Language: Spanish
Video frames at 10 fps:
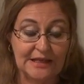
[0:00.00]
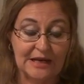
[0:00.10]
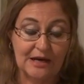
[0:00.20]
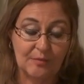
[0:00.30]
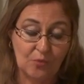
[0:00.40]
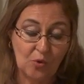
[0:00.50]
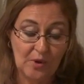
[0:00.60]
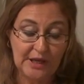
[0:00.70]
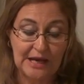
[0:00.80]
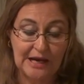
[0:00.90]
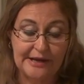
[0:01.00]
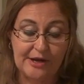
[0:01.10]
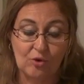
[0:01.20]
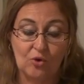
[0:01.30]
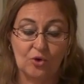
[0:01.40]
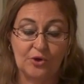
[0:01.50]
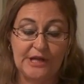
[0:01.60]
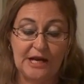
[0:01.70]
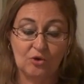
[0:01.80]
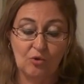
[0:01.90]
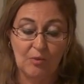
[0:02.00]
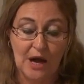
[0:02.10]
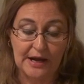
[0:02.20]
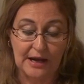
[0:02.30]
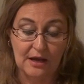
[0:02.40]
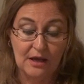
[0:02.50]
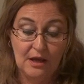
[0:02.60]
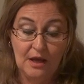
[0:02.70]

de la República Neocolonial Cubana